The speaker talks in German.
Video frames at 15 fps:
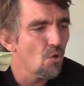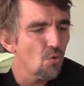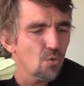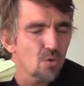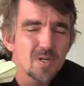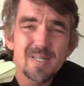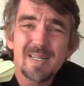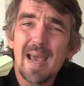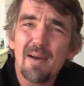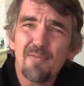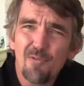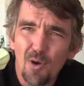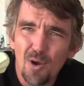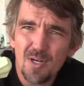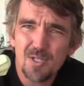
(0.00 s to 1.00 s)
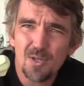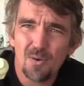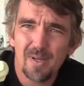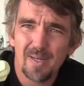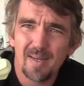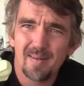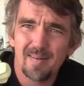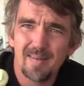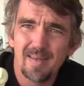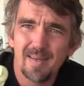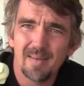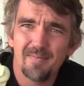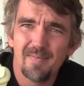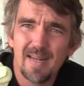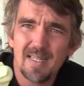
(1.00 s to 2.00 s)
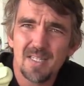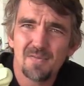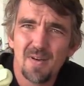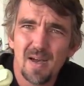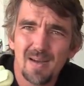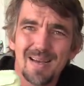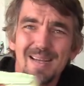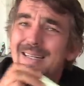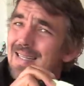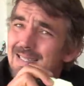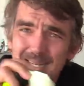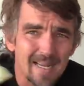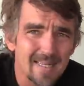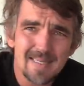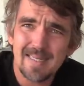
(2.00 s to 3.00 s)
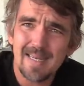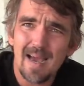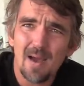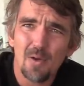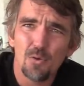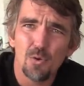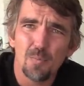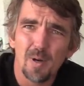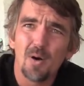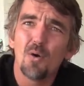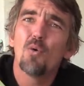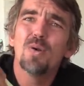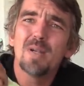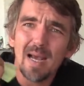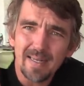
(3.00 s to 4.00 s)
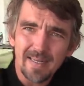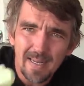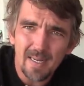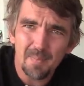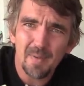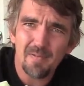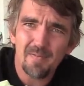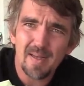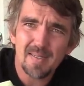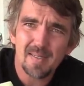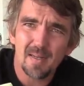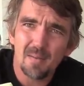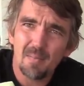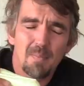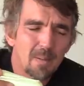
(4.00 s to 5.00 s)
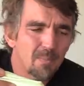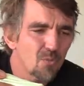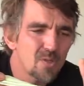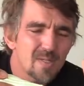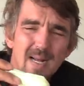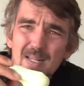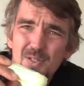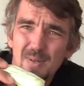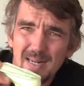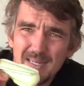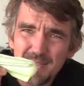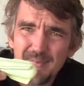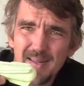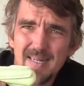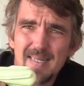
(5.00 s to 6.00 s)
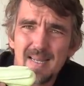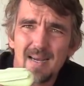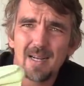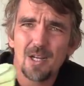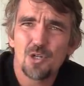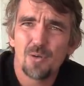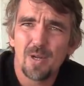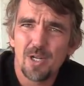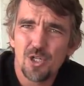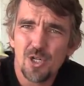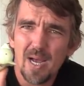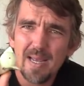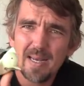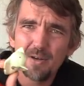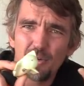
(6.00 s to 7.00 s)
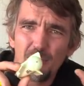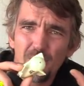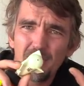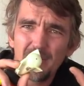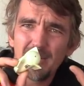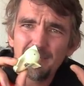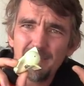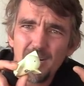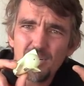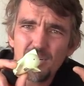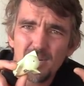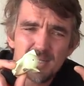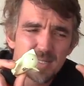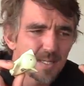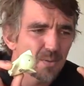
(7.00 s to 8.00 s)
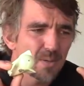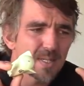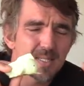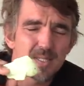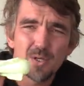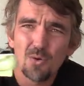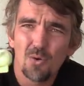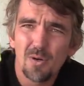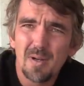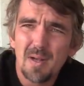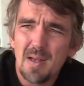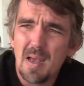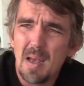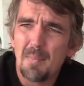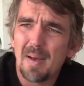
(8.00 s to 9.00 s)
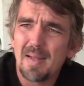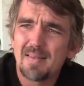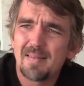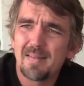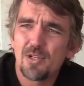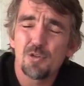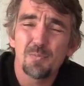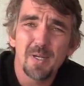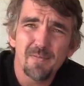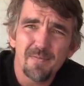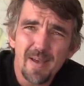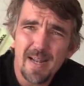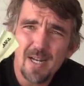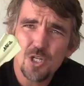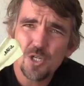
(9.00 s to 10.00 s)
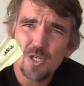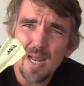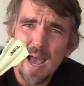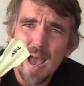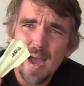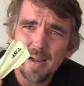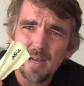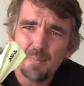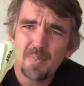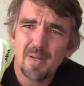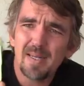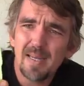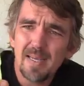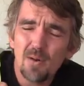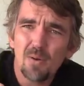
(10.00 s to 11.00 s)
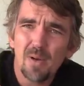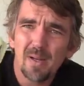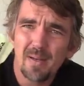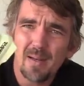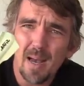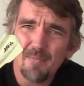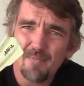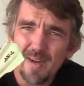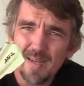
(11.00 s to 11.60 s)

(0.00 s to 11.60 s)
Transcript: und erfolgsorientierten Welsfang das ganze Jahr über und an jedem Gewässer. Man muss also als Welsangler schon entscheiden können, in welcher Situation man sich mit welchen Angelbedingungen am